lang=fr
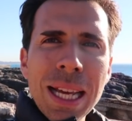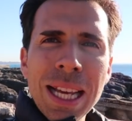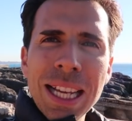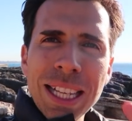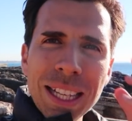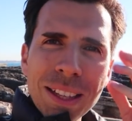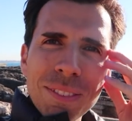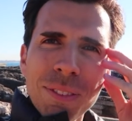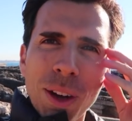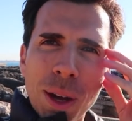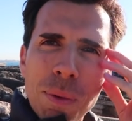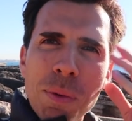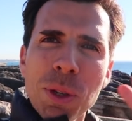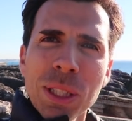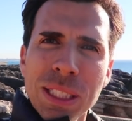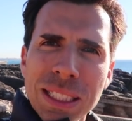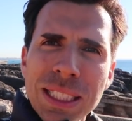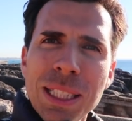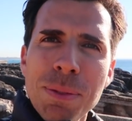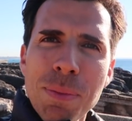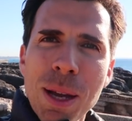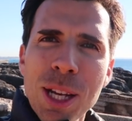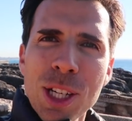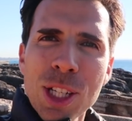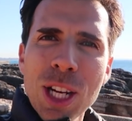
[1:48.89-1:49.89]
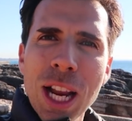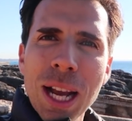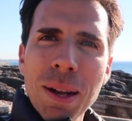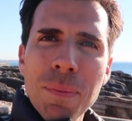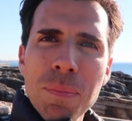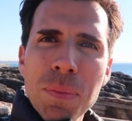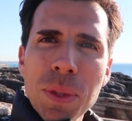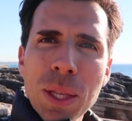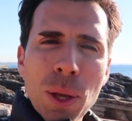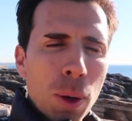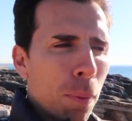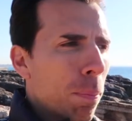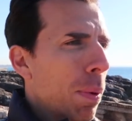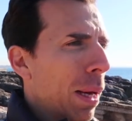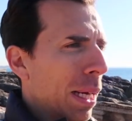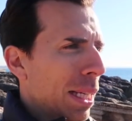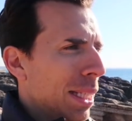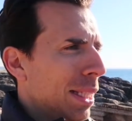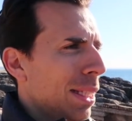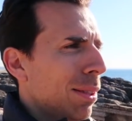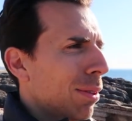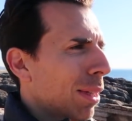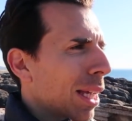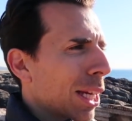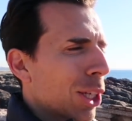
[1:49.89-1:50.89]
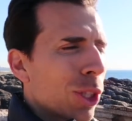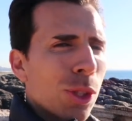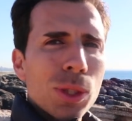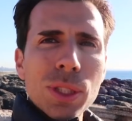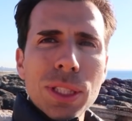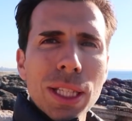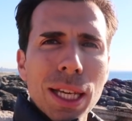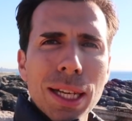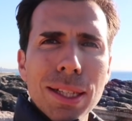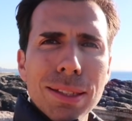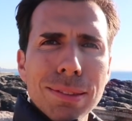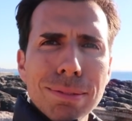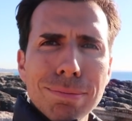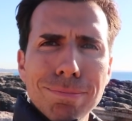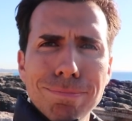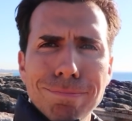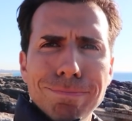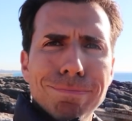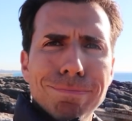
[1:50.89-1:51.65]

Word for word: Et vraiment cette image-là. Et on parle ici de quelque chose qui a